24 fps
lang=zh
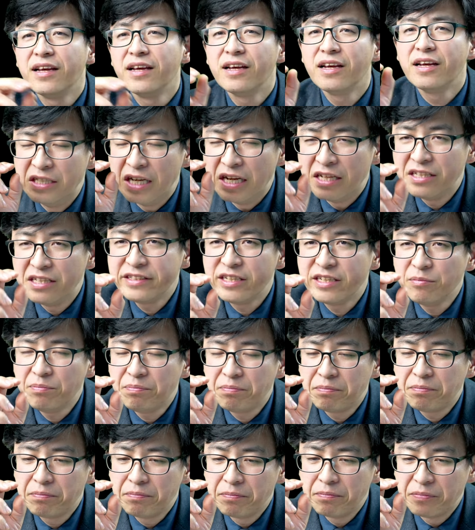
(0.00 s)
人
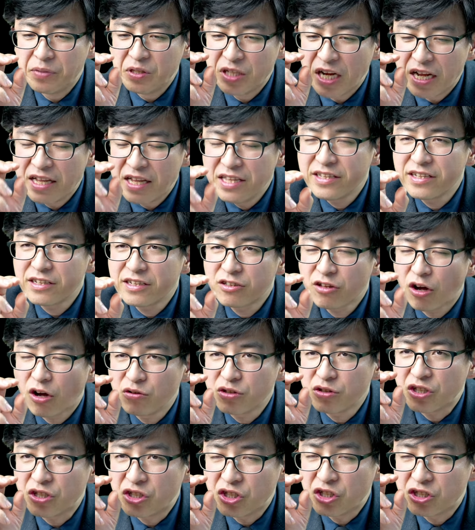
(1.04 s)
的人到
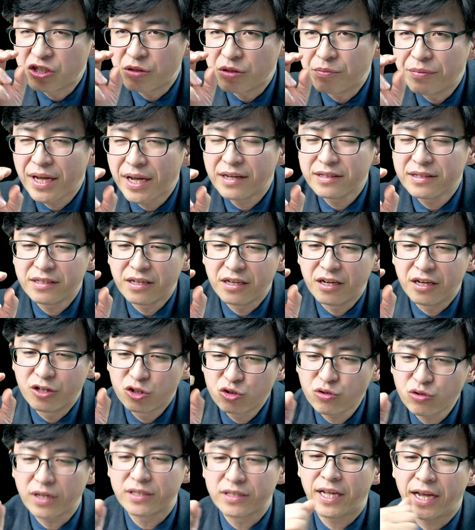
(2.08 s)
底是什么样的
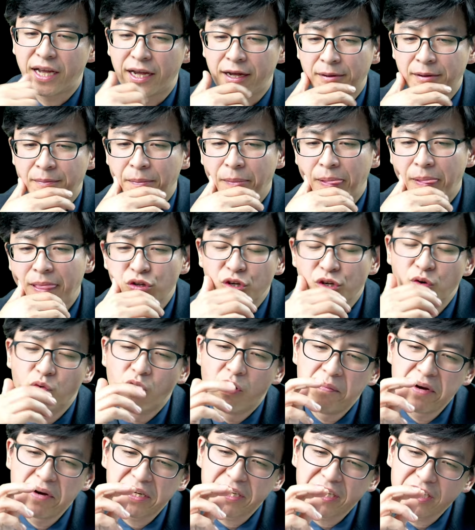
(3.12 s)
状态？所以
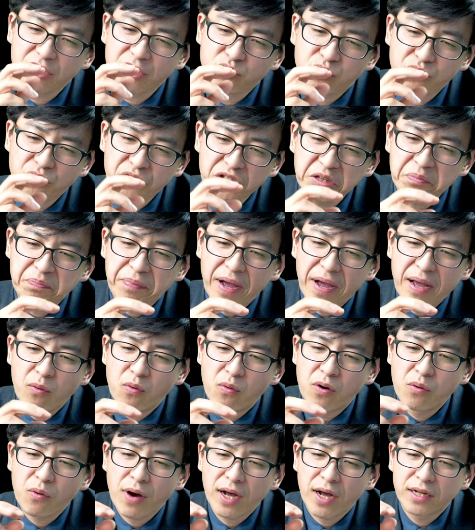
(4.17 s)
我们可以从一般
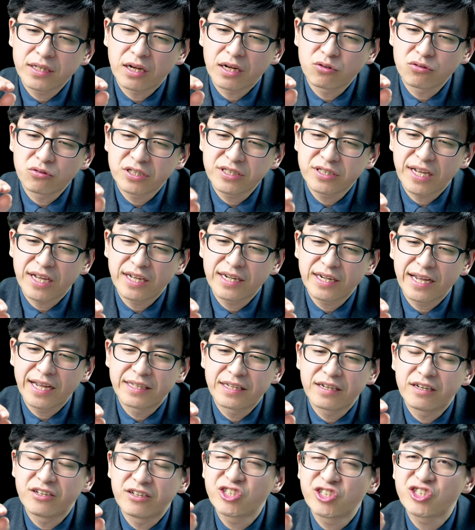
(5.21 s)
文化当中的善概
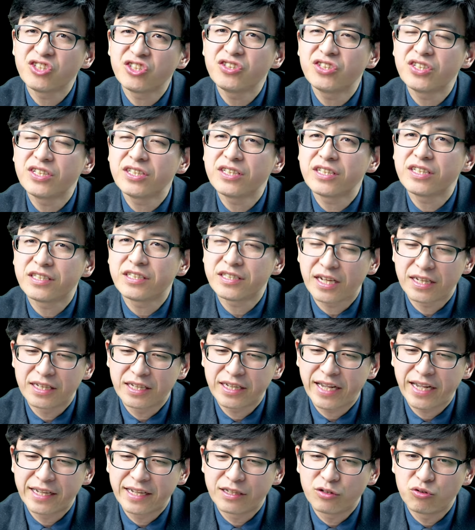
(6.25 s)
念和圣经的善
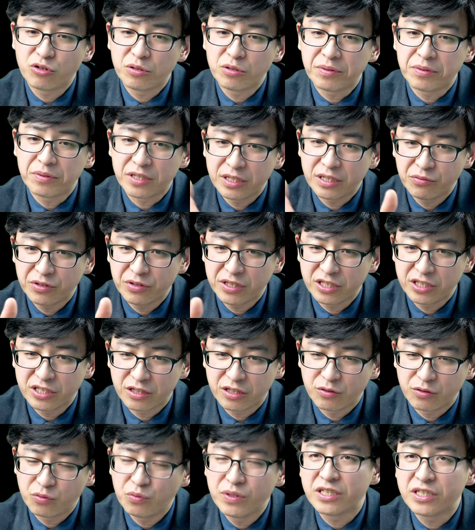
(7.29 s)
的概念对比，因为你这
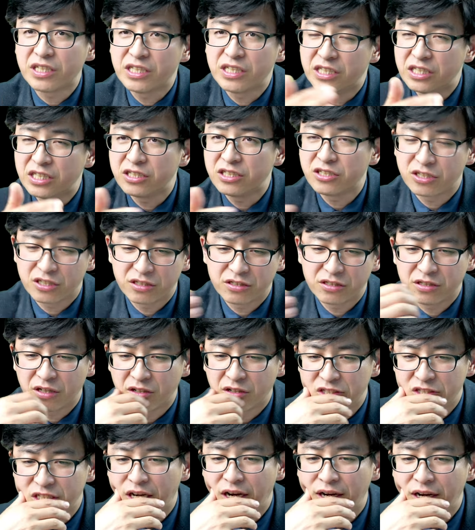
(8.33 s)
个问题已经涉及到
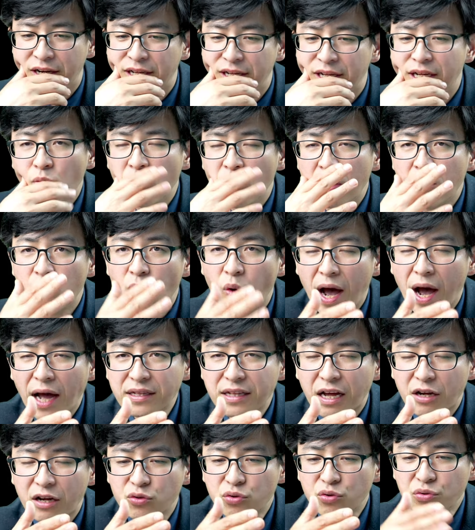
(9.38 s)
这个文化
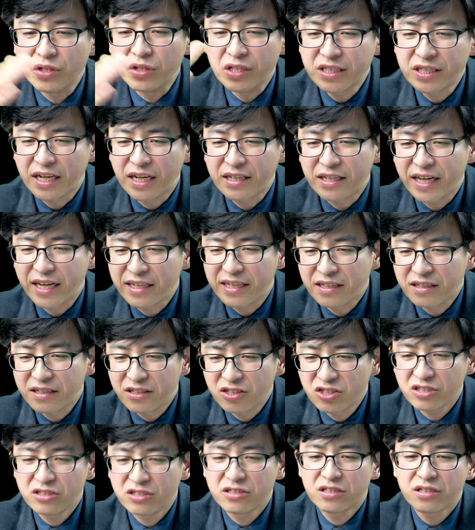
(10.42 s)
当中的善的概念和
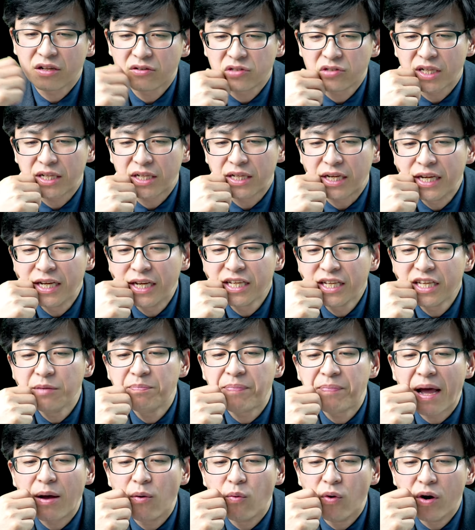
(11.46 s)
圣经上的善概念，一
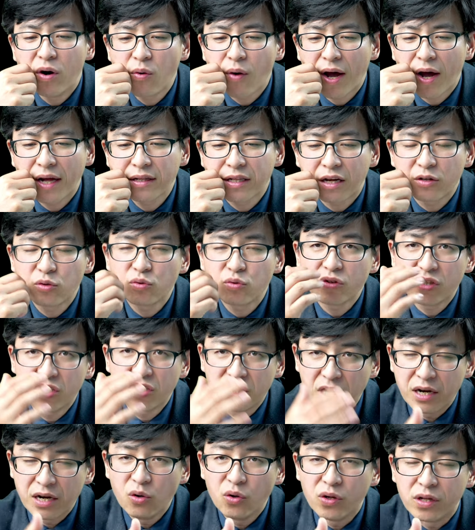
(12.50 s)
般文化当中的
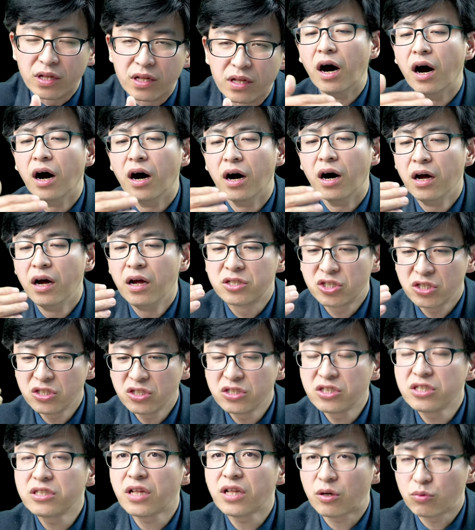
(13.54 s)
人论和圣
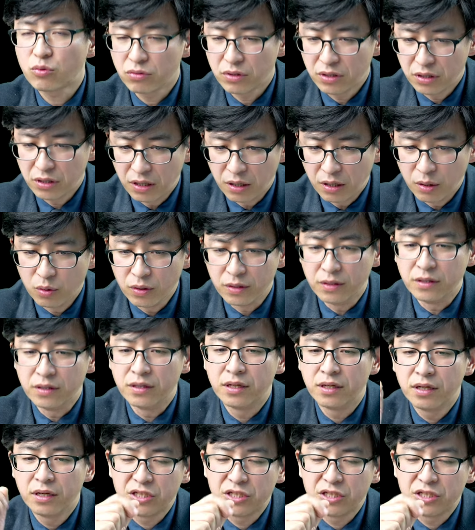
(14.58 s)
经当中的人论。